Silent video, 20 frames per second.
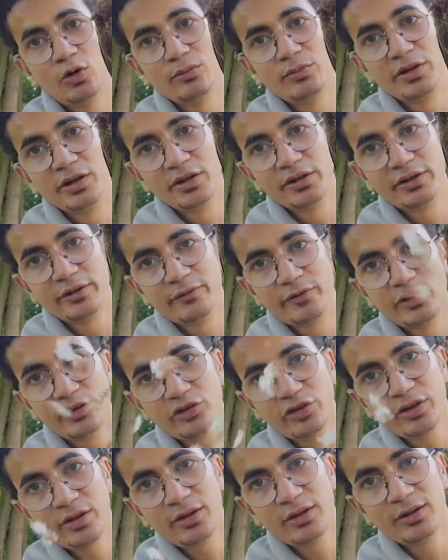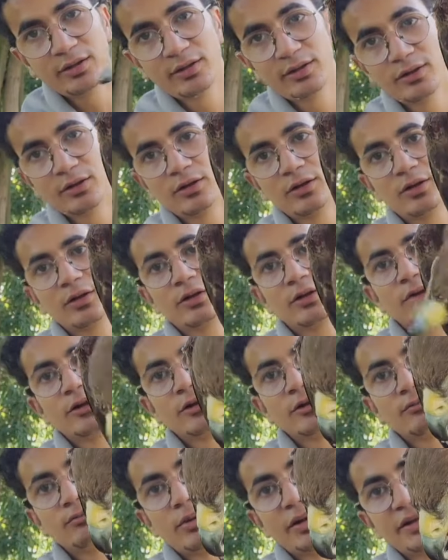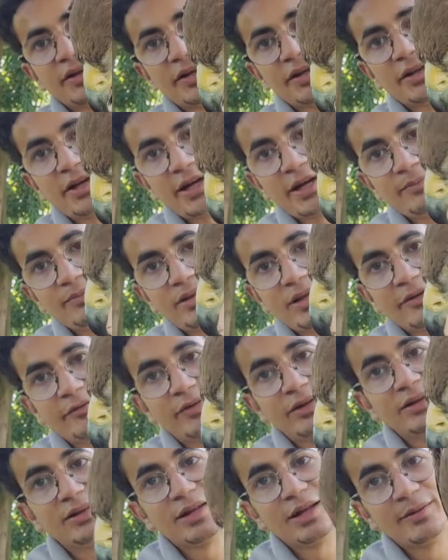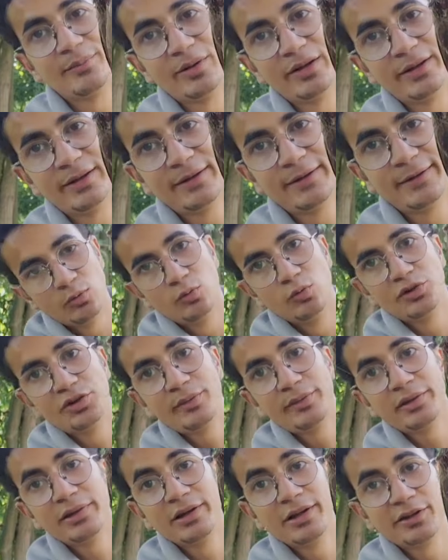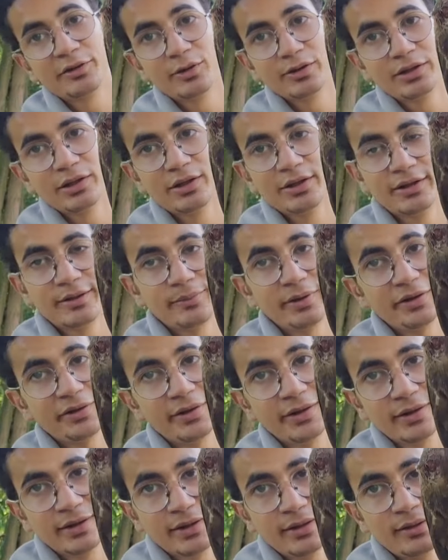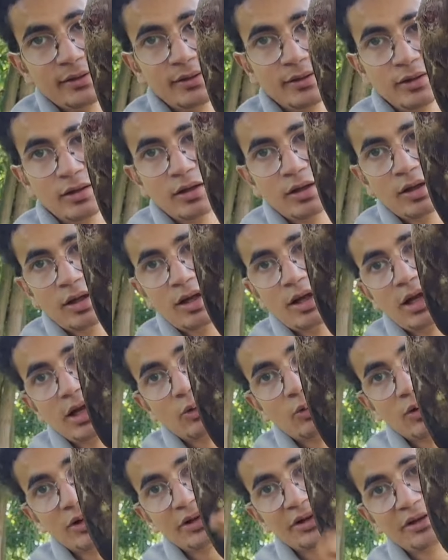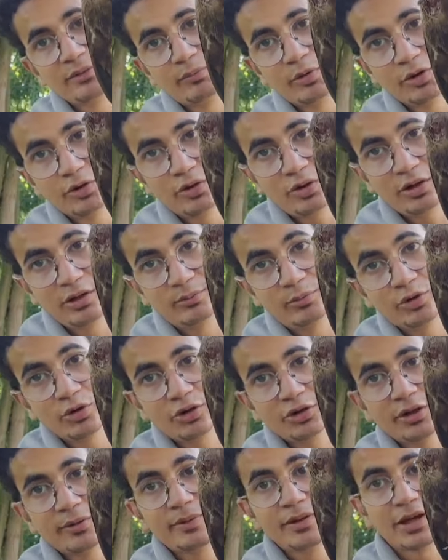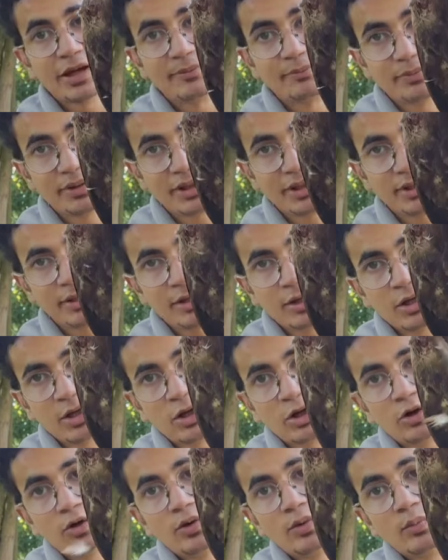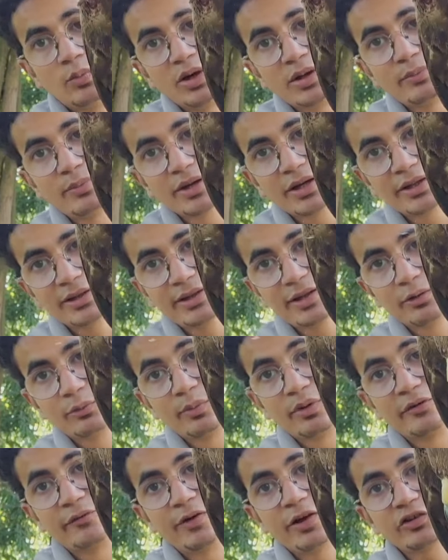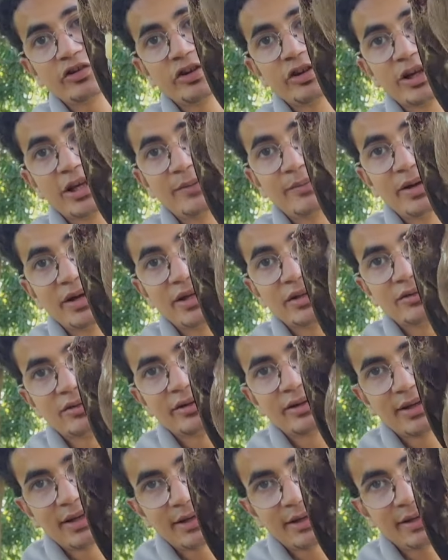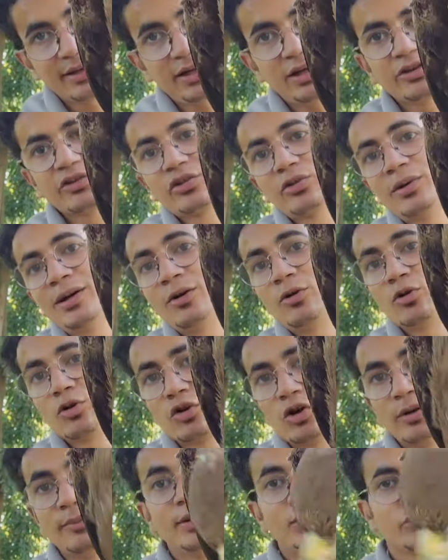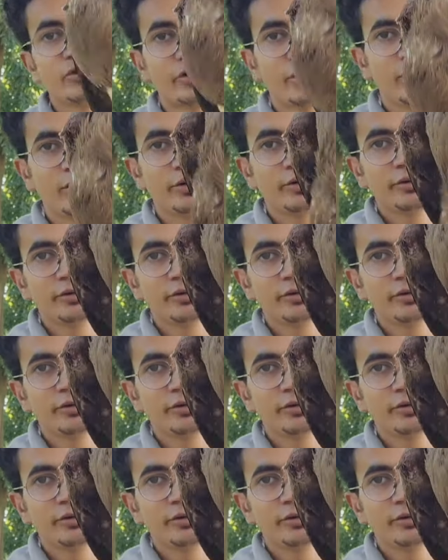بينضف ريشه بعد كده هيبدا في التهامها وطبعا الادوات اللي انت محتاجها اولا البرقع البرقع ده بيغميه ومهم جدا وما ينفعش تجيب اي ترجارح سواء عقاب او صقر